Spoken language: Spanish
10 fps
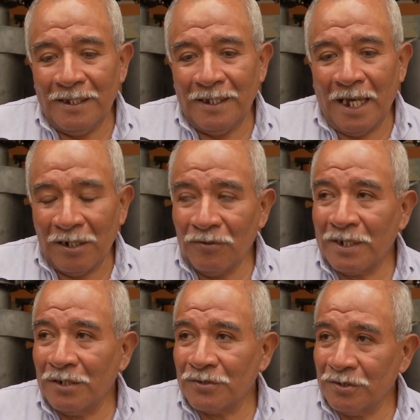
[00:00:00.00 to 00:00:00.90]
Eh,
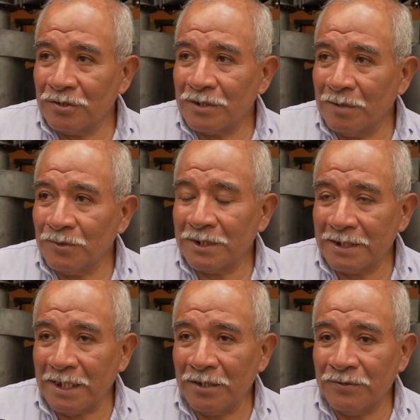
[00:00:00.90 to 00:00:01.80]
algo que nosotros hemos
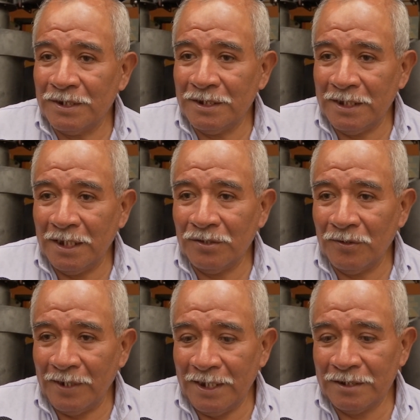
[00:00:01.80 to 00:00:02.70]
estado
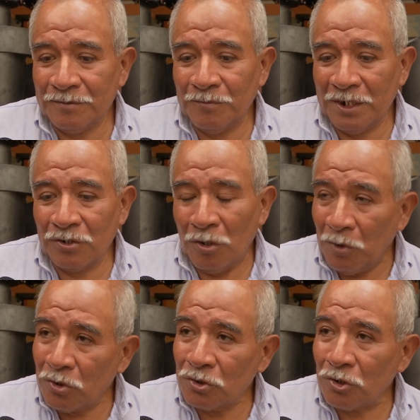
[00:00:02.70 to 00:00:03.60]
insistiendo es, bueno,
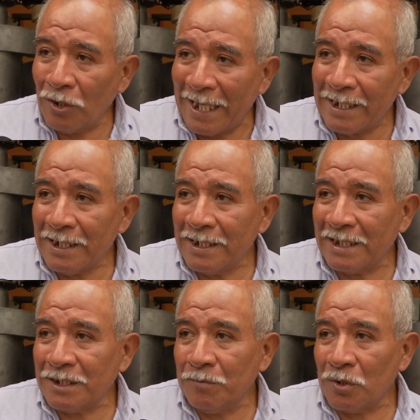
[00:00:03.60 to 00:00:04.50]
cómo controlar
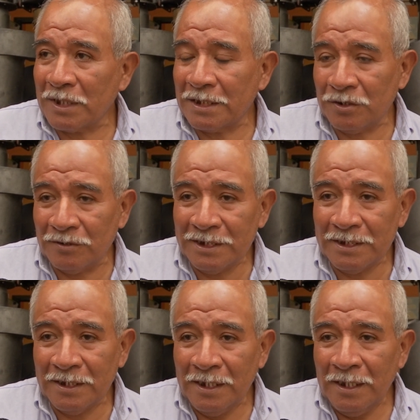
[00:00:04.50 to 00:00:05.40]
las
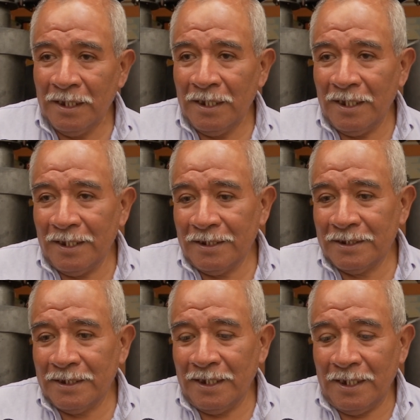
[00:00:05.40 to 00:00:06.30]
importaciones
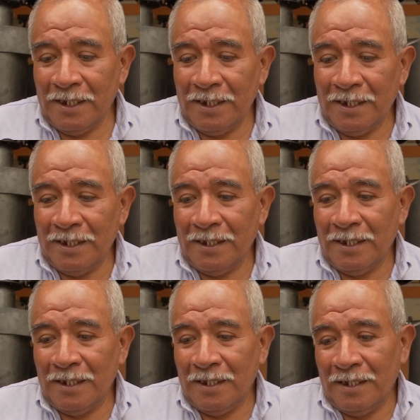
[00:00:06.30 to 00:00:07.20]

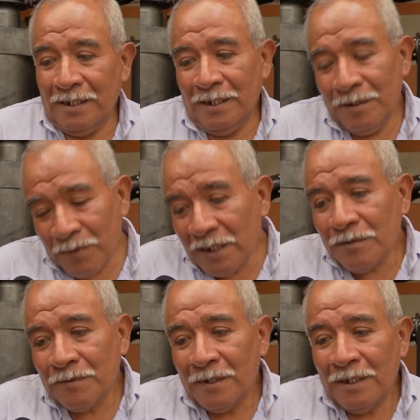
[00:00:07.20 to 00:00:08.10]
este, y, bueno,